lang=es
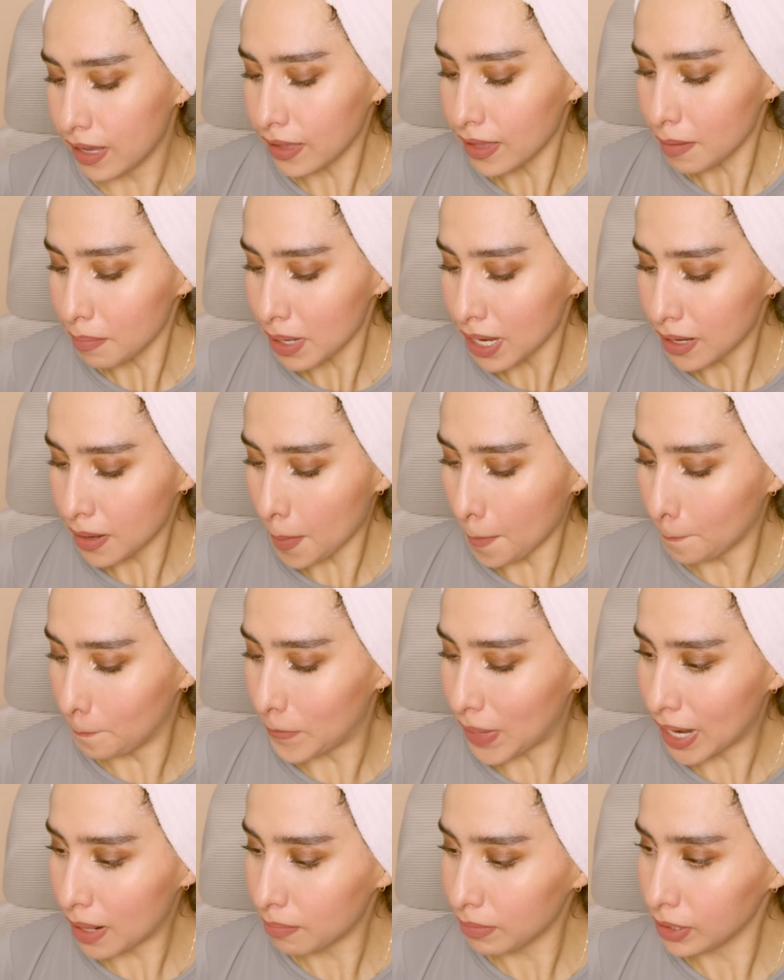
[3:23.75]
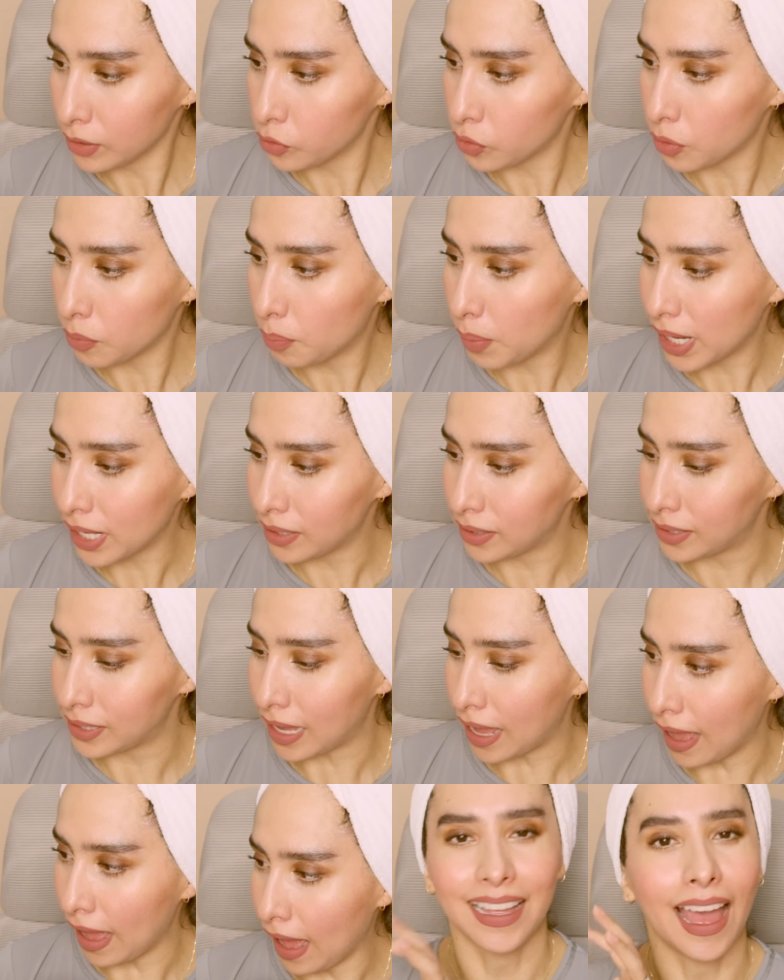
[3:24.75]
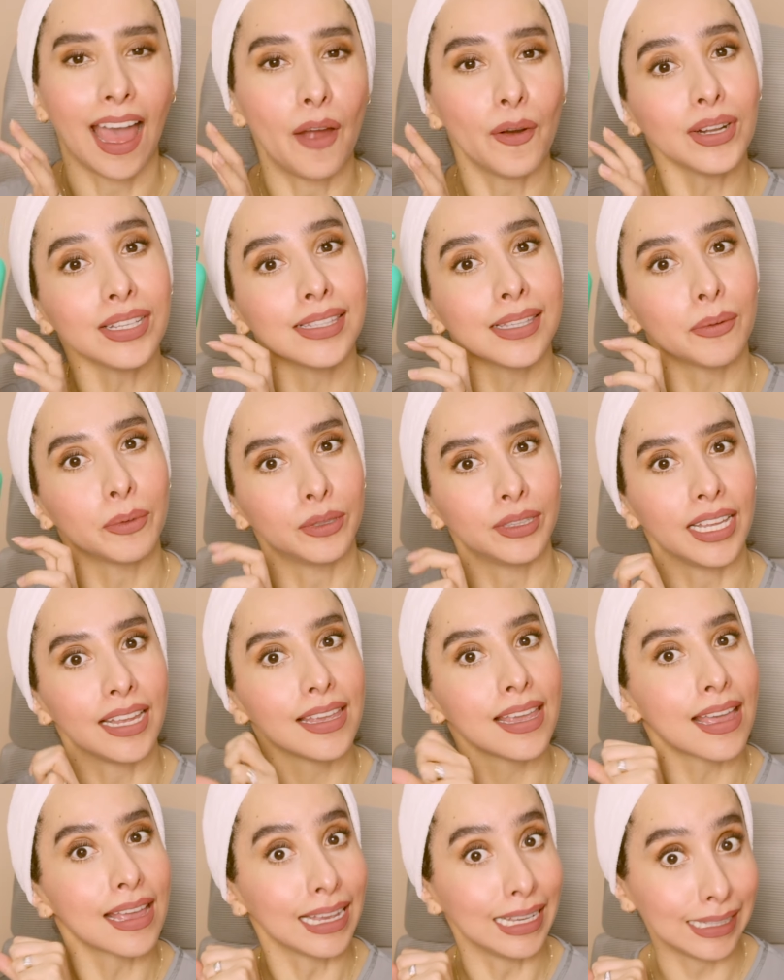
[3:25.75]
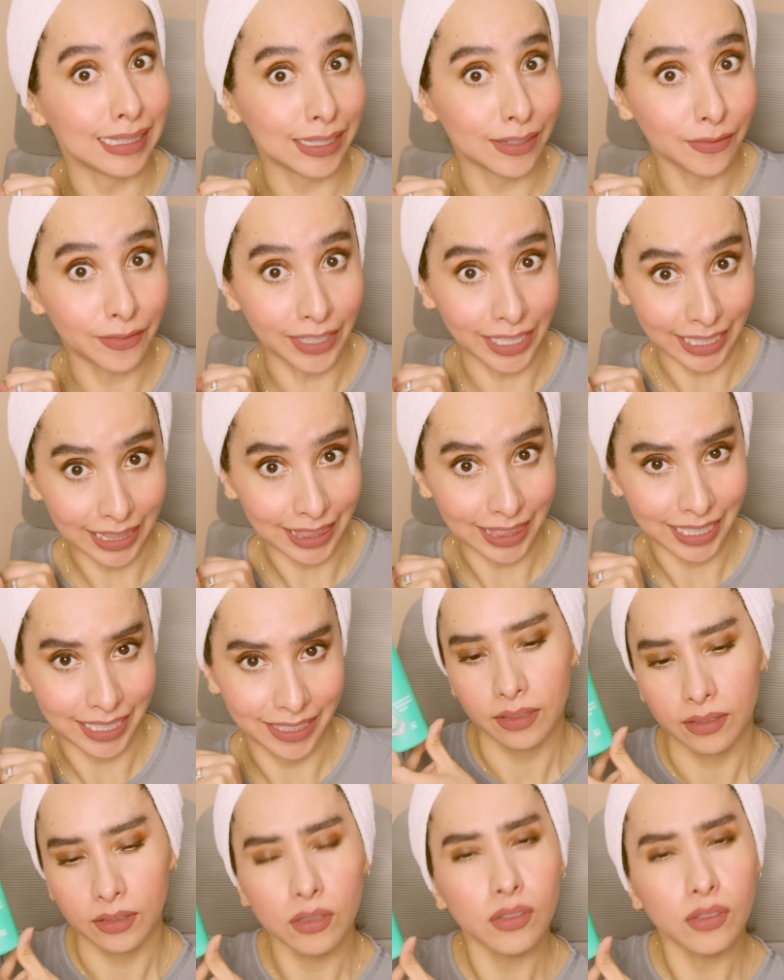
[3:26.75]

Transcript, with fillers: Que también, para mi sorpresa, ahora esta botella es diferente.